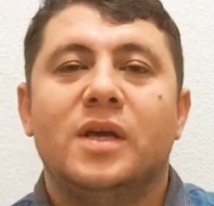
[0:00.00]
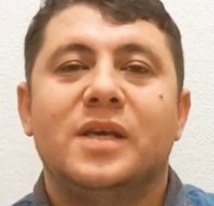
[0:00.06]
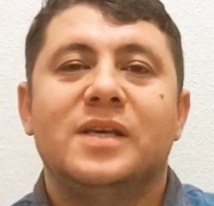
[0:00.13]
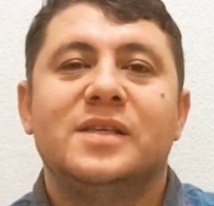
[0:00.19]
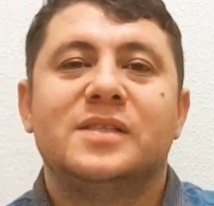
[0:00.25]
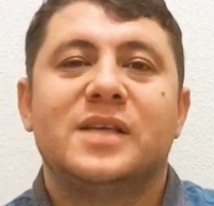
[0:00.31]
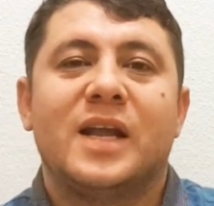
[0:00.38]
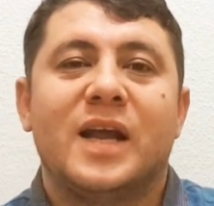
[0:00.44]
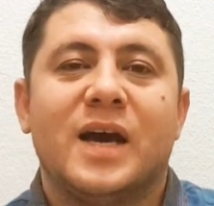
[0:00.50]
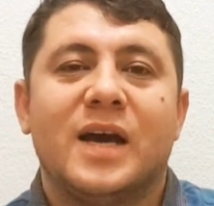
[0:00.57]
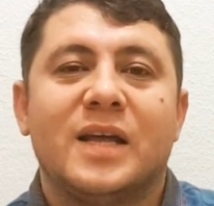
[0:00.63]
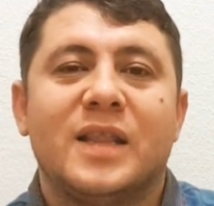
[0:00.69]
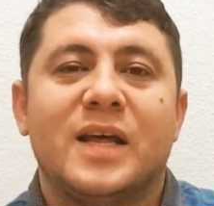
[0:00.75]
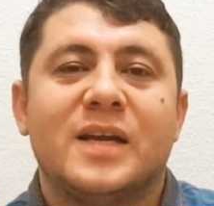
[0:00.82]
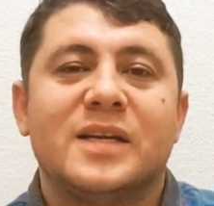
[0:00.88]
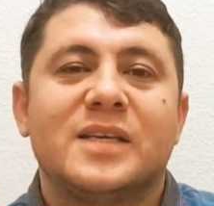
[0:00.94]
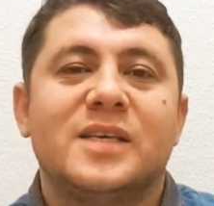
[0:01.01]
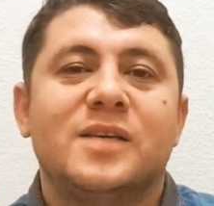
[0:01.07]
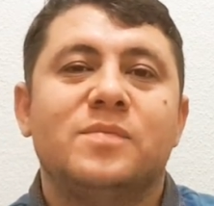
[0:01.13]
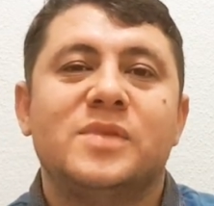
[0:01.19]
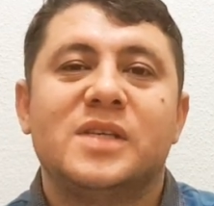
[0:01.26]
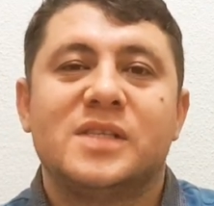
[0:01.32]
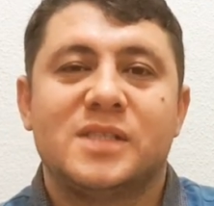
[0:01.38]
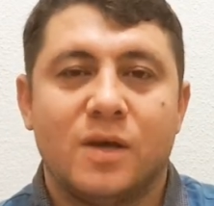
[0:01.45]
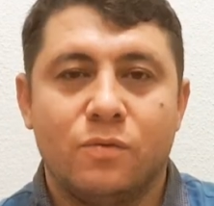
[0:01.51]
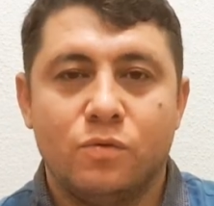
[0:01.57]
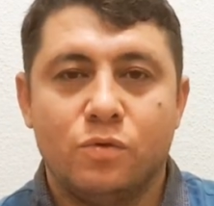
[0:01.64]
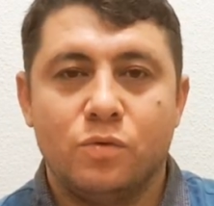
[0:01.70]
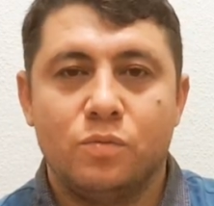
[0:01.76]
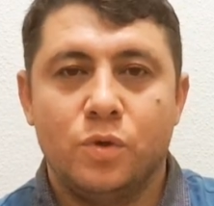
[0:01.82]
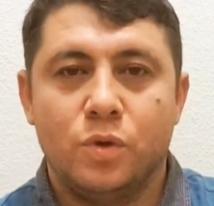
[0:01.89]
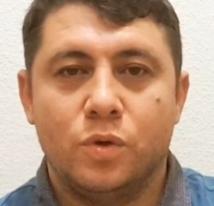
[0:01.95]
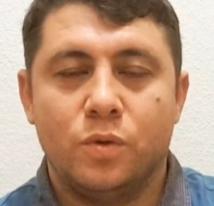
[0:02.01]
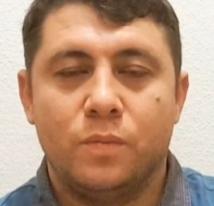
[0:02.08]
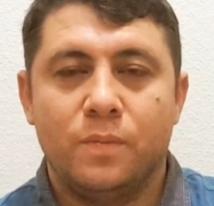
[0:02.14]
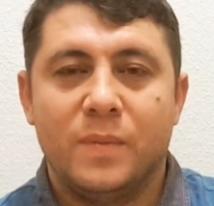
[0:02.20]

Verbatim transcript: İnsan haklarını kimse savunmuyor.